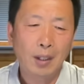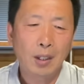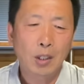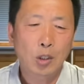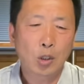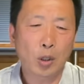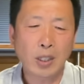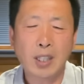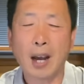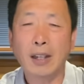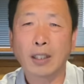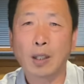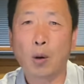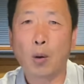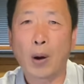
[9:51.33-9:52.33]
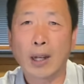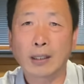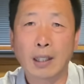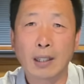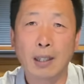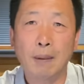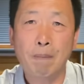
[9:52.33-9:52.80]
说下一个话
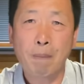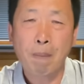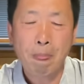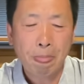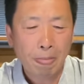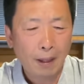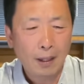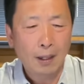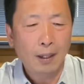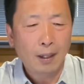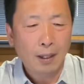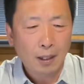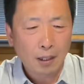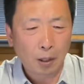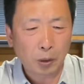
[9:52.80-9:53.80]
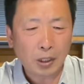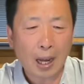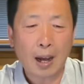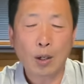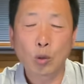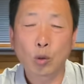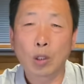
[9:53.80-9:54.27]
题，有
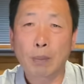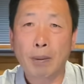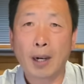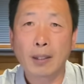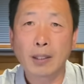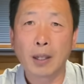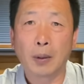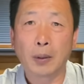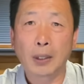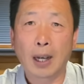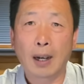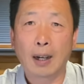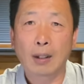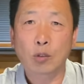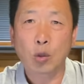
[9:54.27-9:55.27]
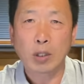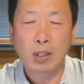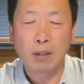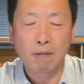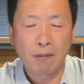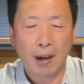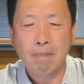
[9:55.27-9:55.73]
大陆的朋友呢最
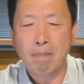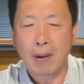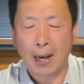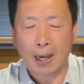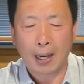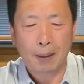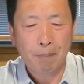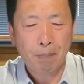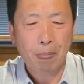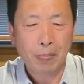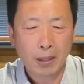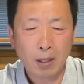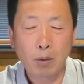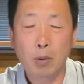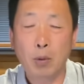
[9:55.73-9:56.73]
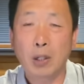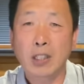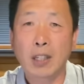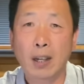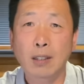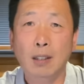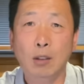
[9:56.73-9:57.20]
近问嘛，因为我
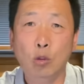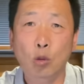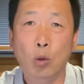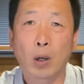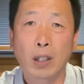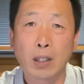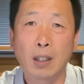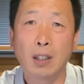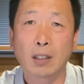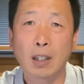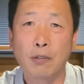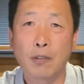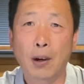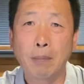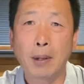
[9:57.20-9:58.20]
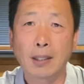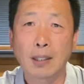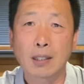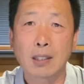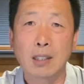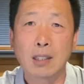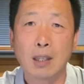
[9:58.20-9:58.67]
前一阵做了一个这方面
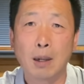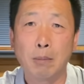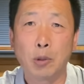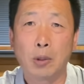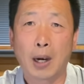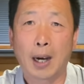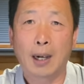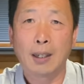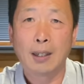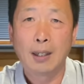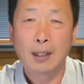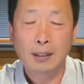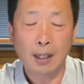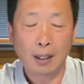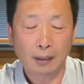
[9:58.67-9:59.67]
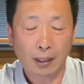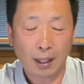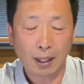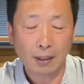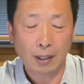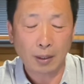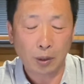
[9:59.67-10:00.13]
的节目啊，这两
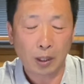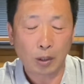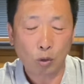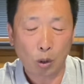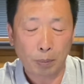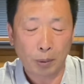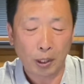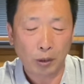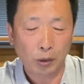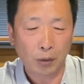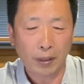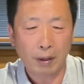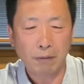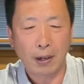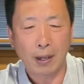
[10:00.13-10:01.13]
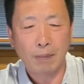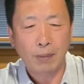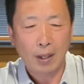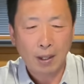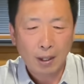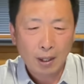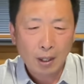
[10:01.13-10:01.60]
天呢有很多朋友都在问，
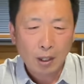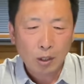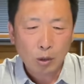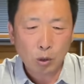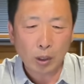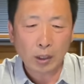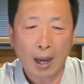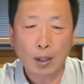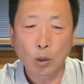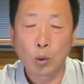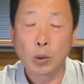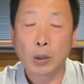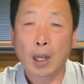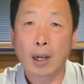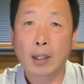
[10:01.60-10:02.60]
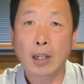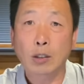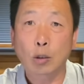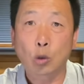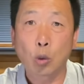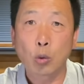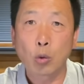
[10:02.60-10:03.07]
说陆呢开
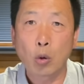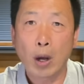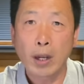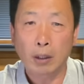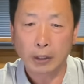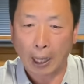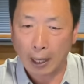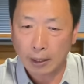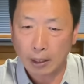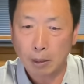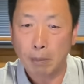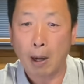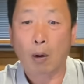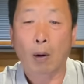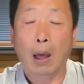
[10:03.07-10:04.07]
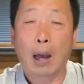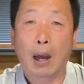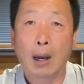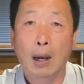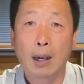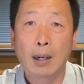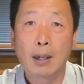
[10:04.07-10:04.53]
始动员要打疫苗
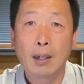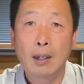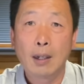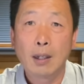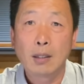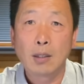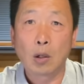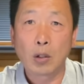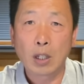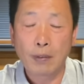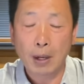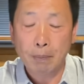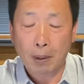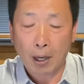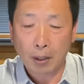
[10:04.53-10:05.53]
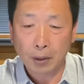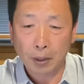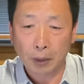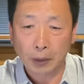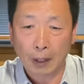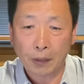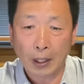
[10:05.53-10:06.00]
了。有一位朋
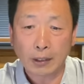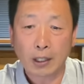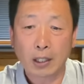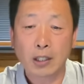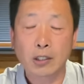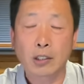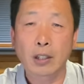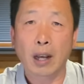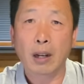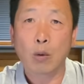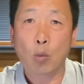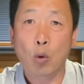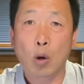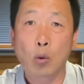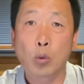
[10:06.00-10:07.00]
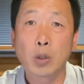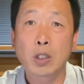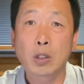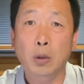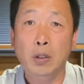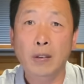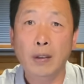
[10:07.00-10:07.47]
友呢，在体制内，我估
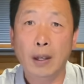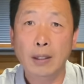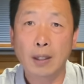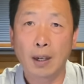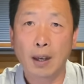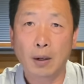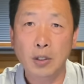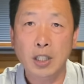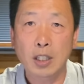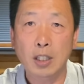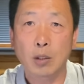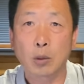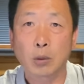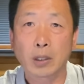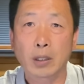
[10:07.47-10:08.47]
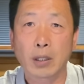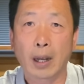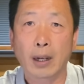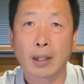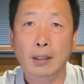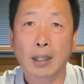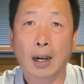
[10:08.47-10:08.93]
计就是在医疗系统之
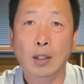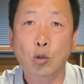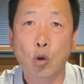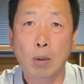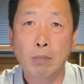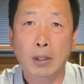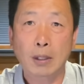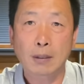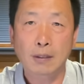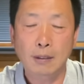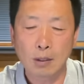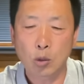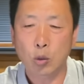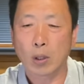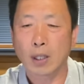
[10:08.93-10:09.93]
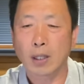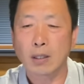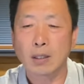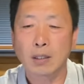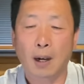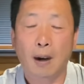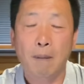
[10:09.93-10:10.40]
内，他还专门咨询了
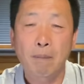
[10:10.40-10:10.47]
一下，